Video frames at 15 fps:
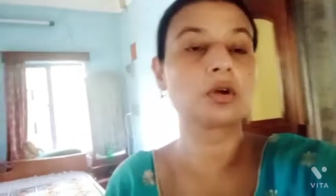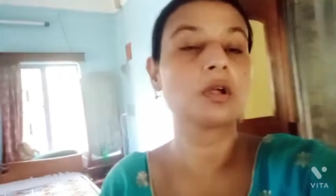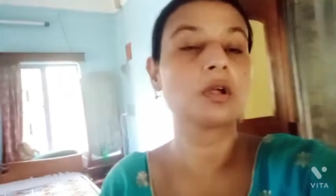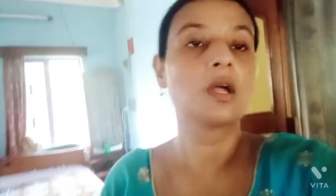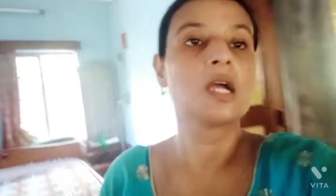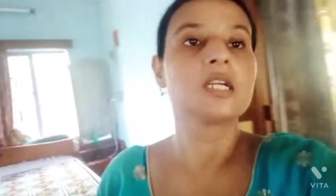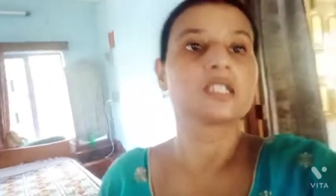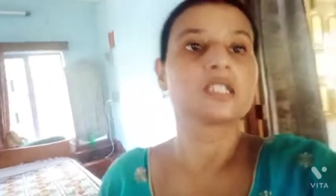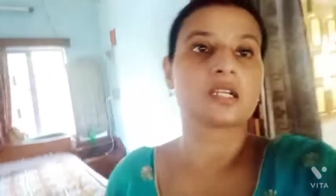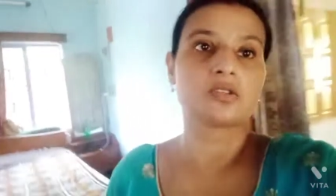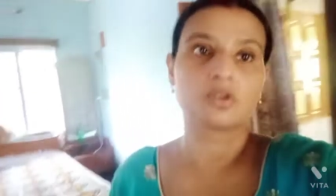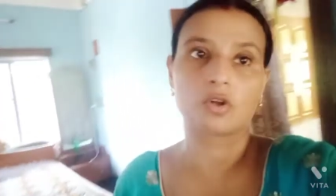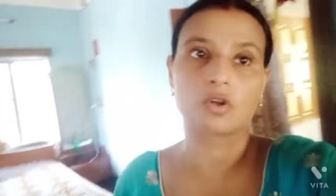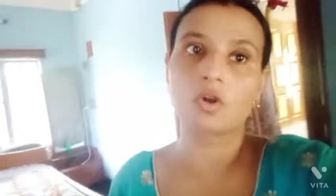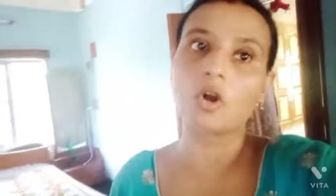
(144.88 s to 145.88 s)
সেজন্য
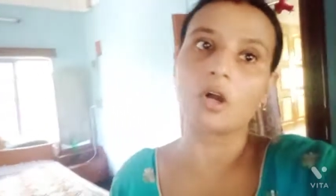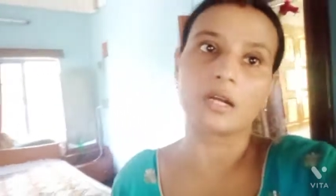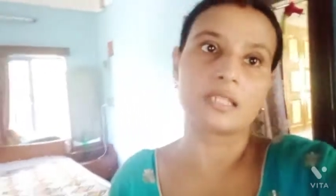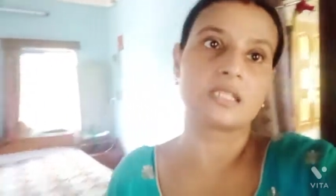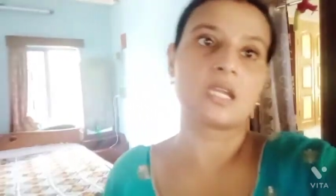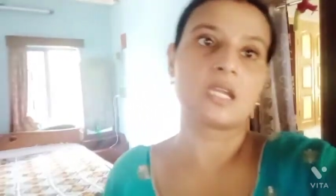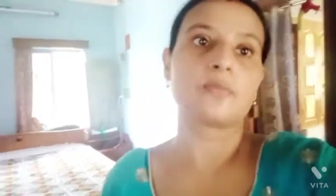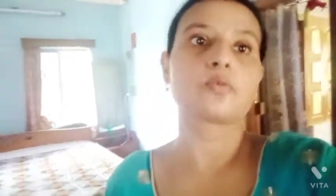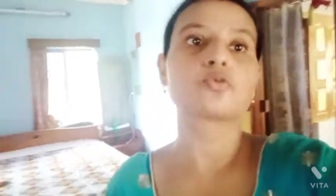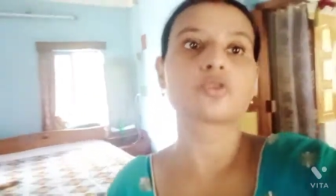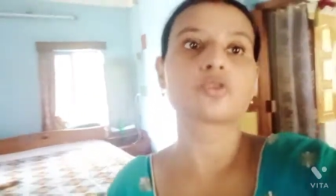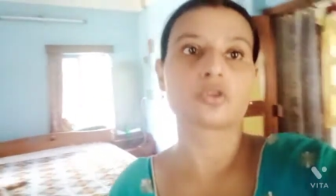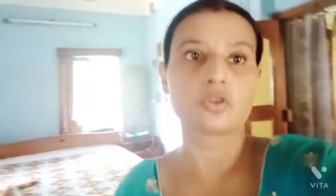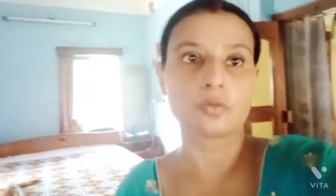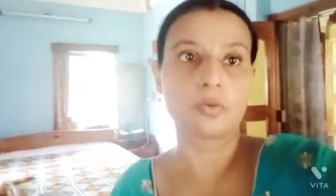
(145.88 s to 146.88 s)
ঘরেতেই পুজো দেবো
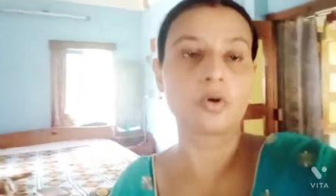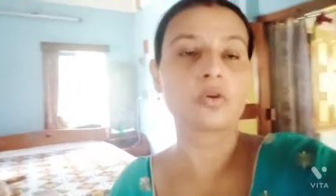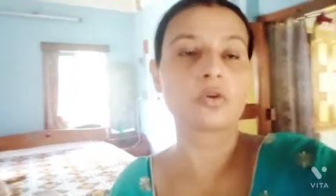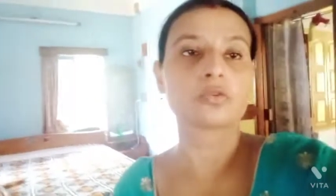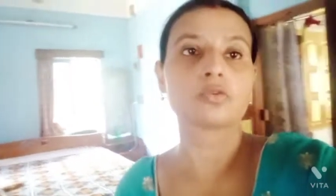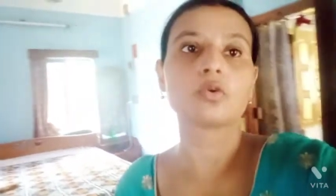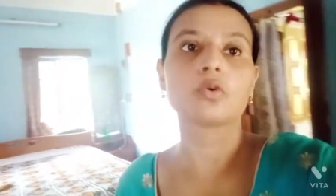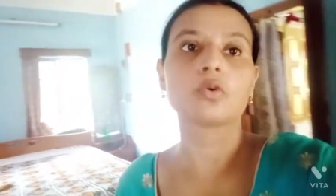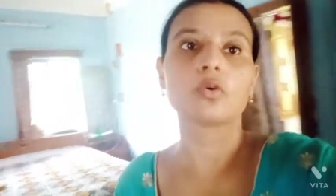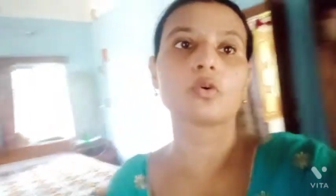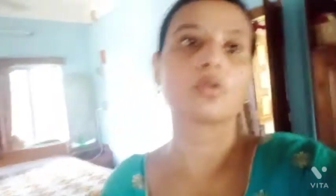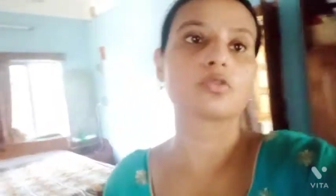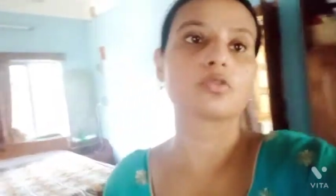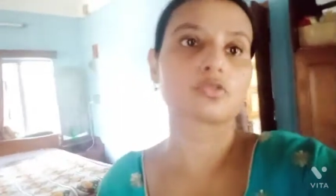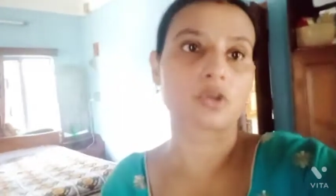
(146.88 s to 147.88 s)
তো
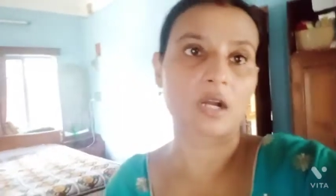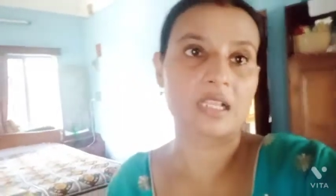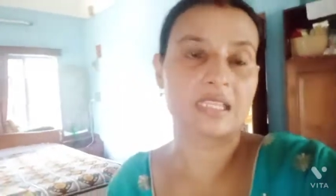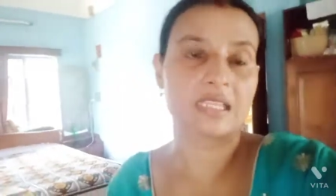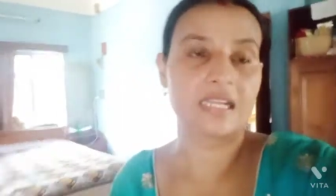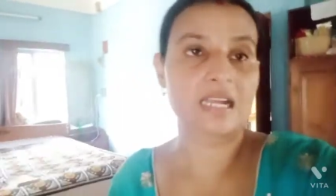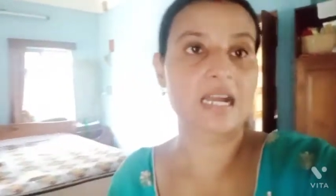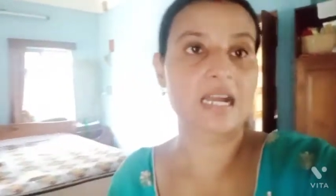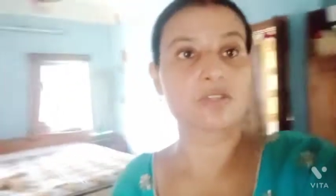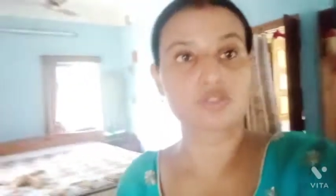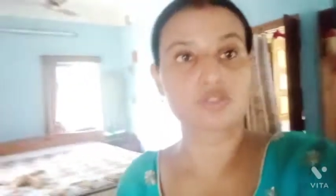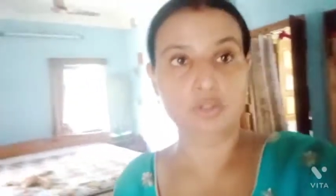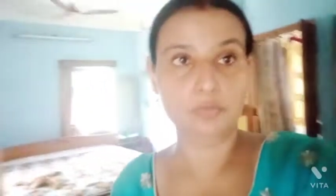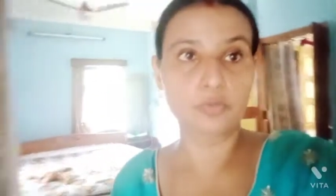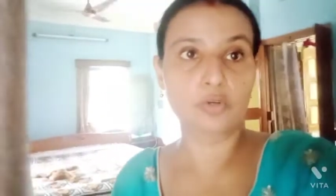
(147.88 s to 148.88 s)
সকাল থেকে কাজ জবগুলো
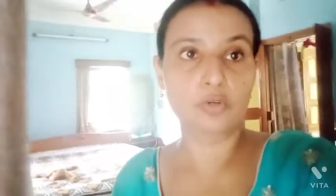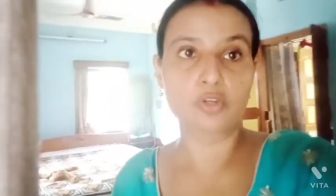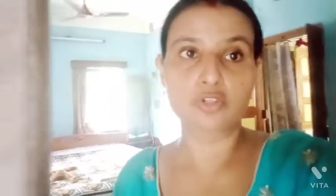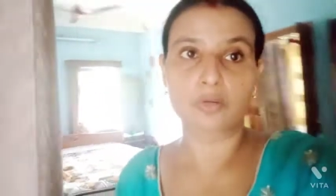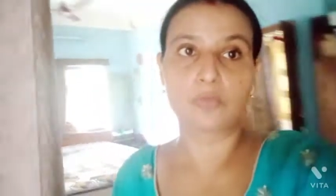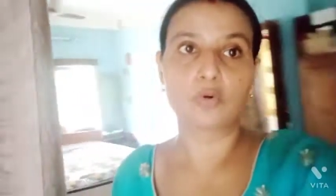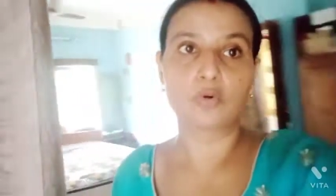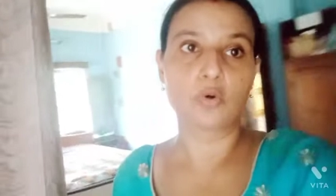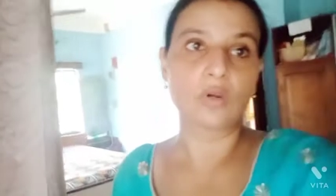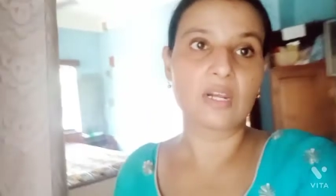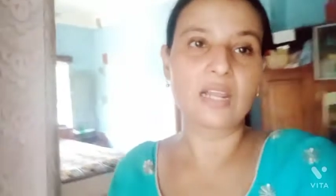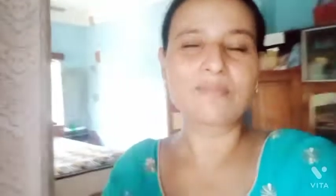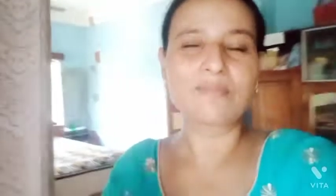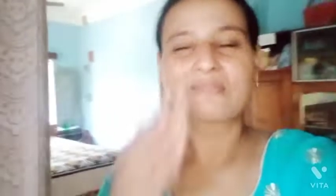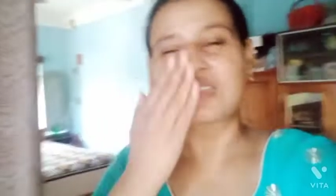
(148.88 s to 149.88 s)
সব করলাম যা
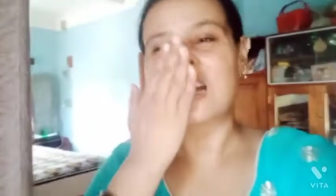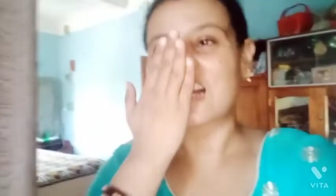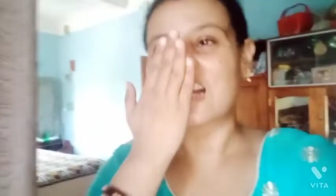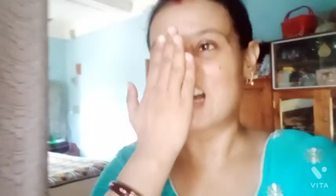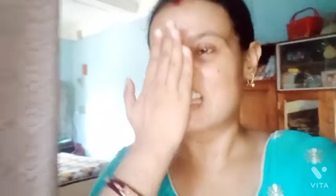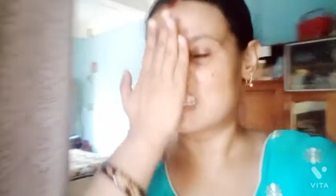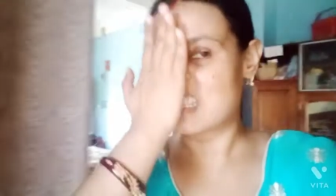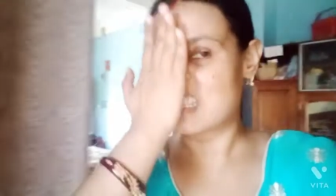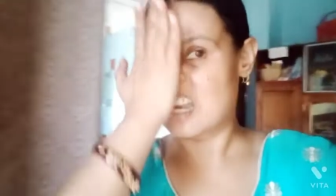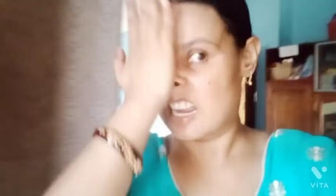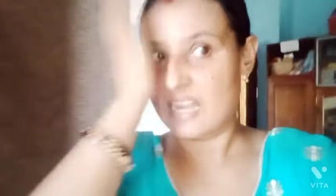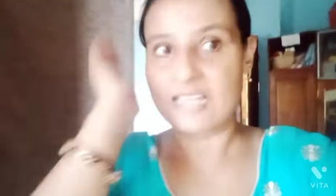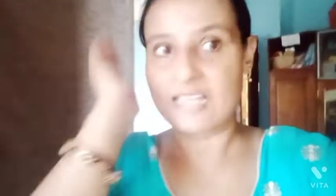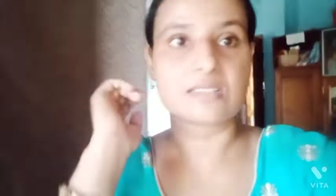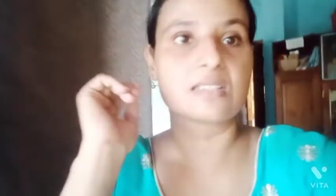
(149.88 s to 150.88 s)
কাজ থাকে অ্যাজ ইট
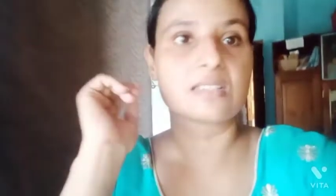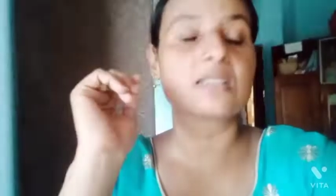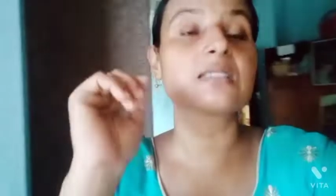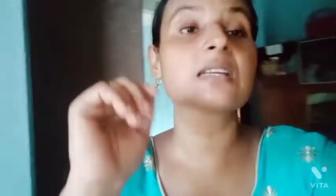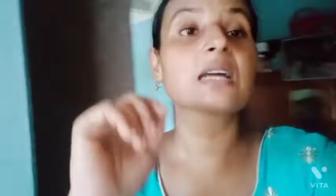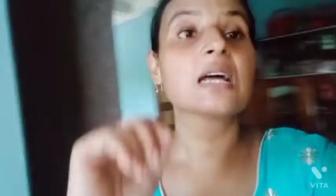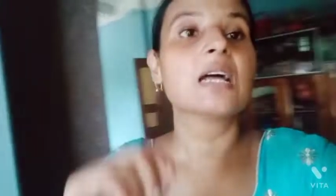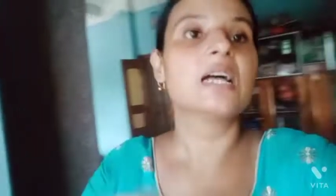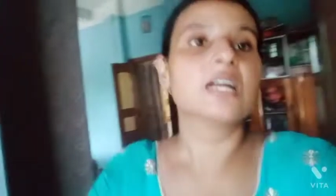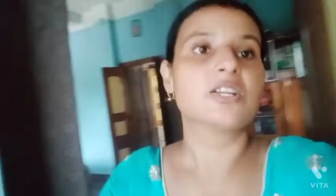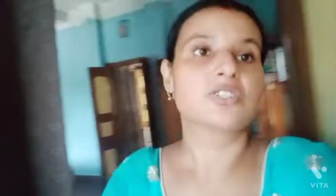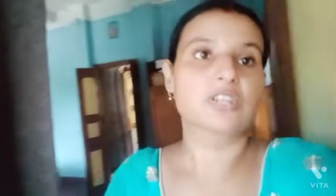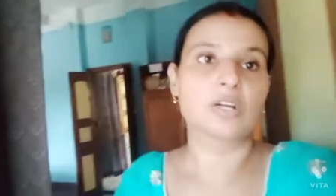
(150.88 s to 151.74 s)
ইজ সেগুলো